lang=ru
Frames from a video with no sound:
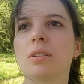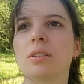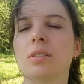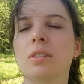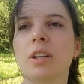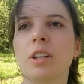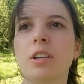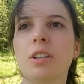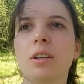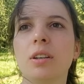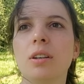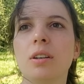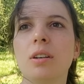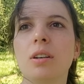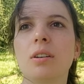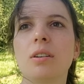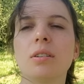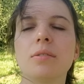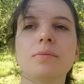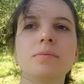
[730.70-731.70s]

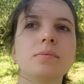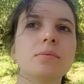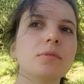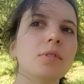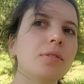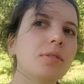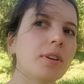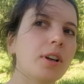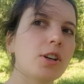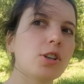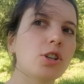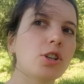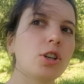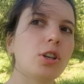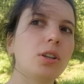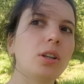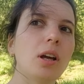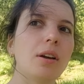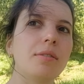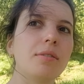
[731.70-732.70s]
Такие флажки
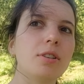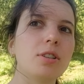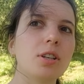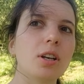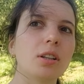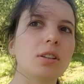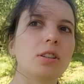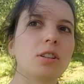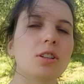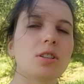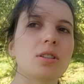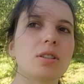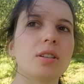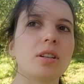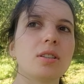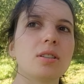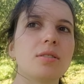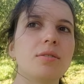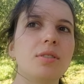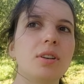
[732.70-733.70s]
там висят
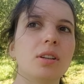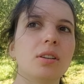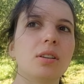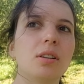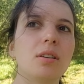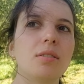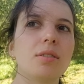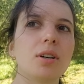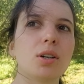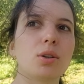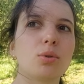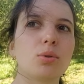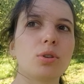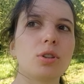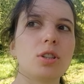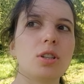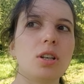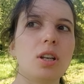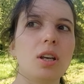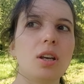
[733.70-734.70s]
разноцветные вокруг
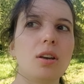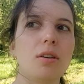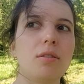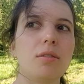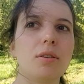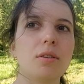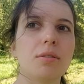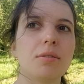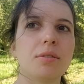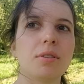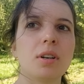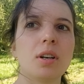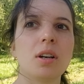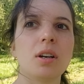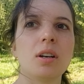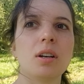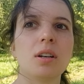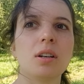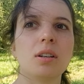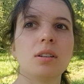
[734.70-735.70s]
деревьев.
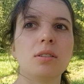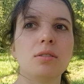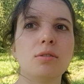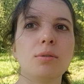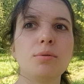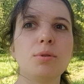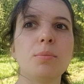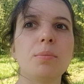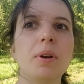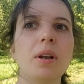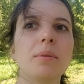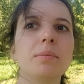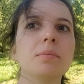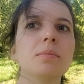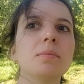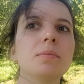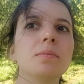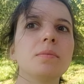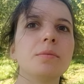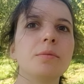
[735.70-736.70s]
Ну, в общем,
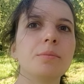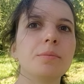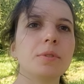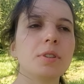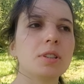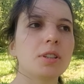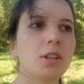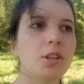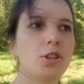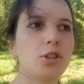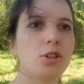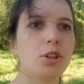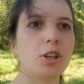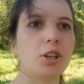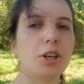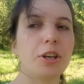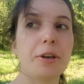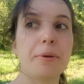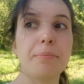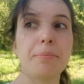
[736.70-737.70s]
прям настоящий
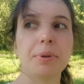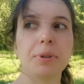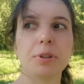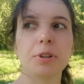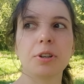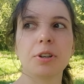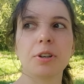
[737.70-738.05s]
кемпинг.